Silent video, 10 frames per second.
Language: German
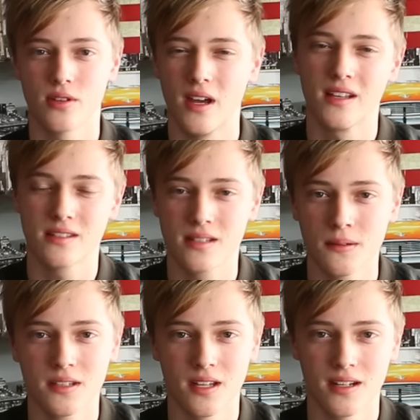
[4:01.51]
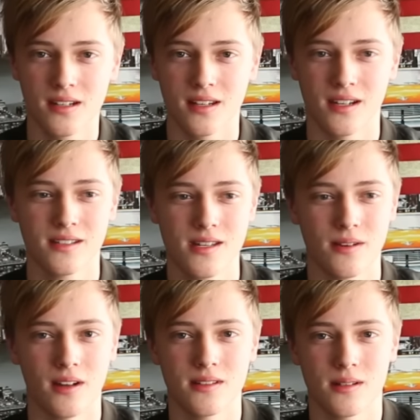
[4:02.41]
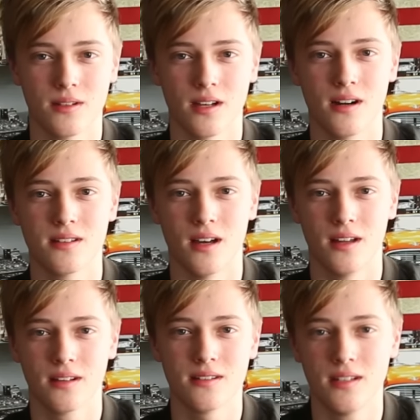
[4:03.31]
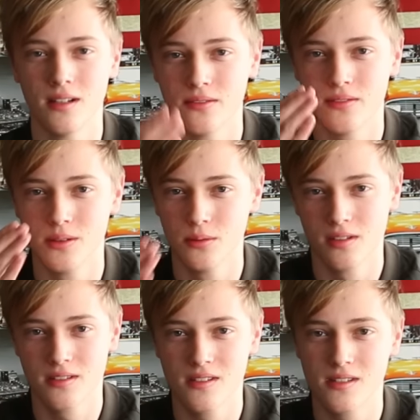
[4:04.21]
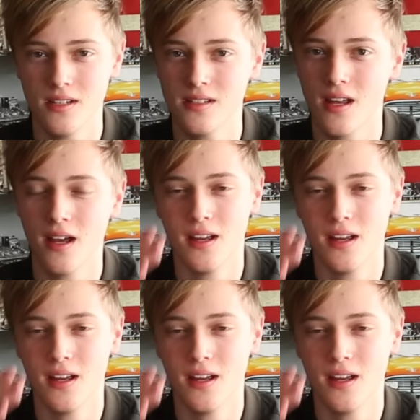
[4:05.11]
Erstens habe ich deine Adresse, zweitens habe ich alles andere. Digga, wenn du das jetzt siehst,